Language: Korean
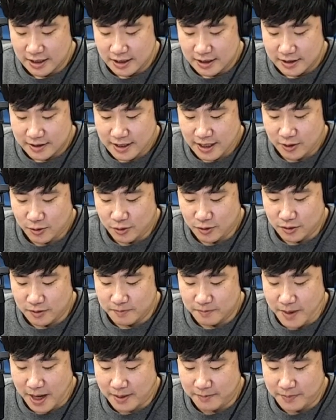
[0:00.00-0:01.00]
새로운
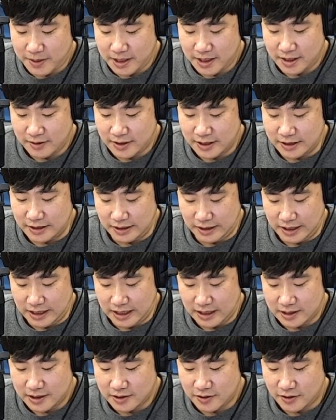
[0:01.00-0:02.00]
백 PD가 왔는데
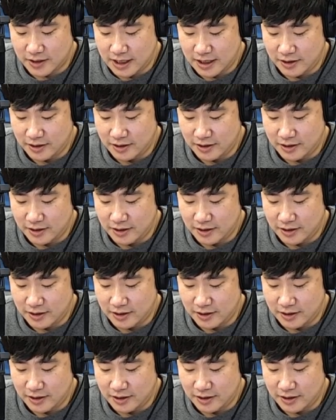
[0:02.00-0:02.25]
전화